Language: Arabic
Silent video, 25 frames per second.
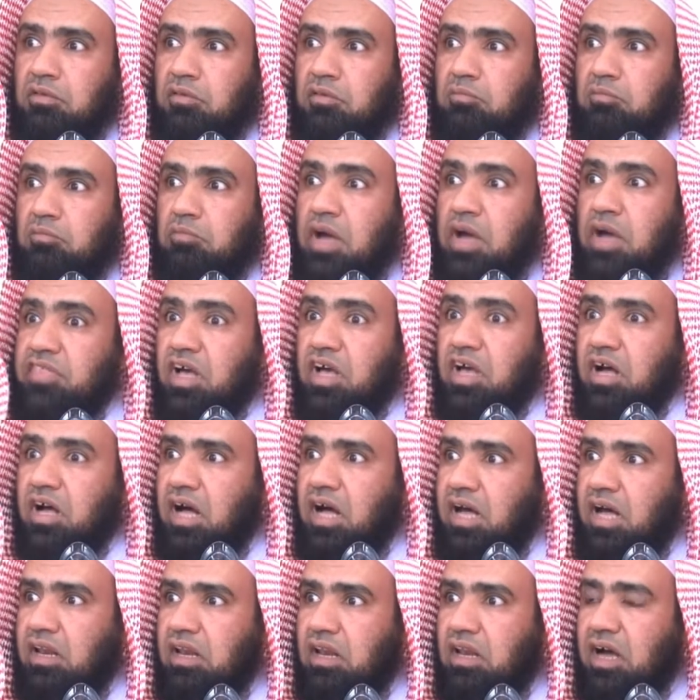ماذا
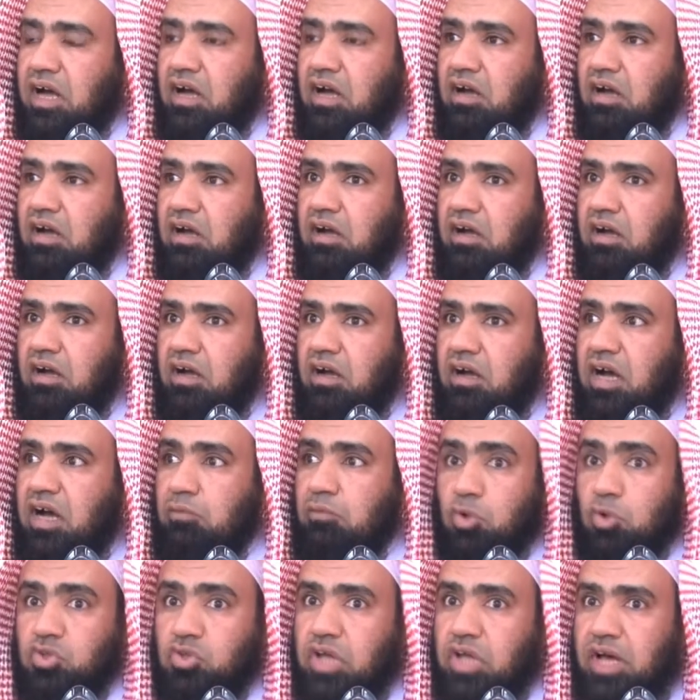قال
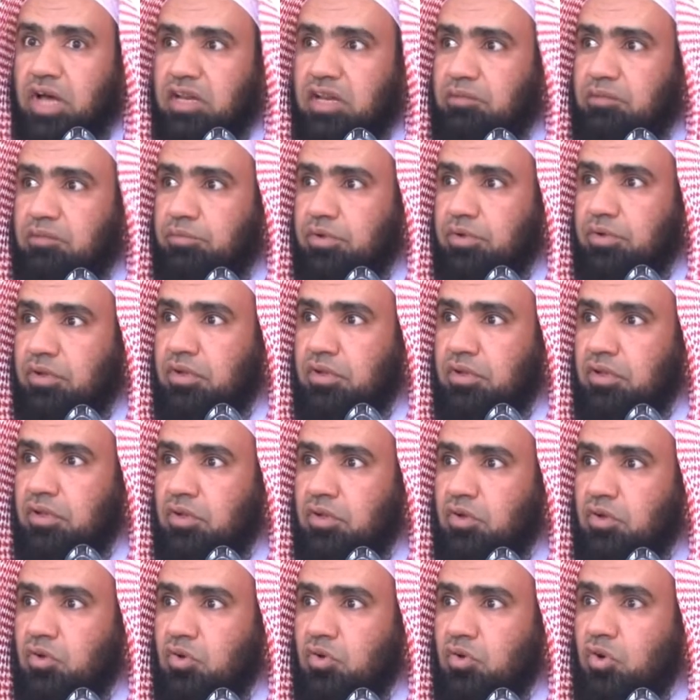أبو طالب
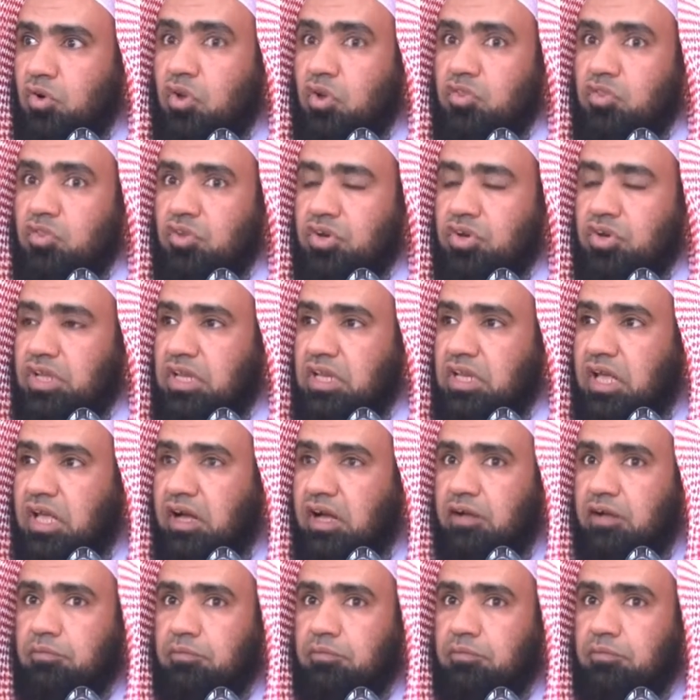انظر إلى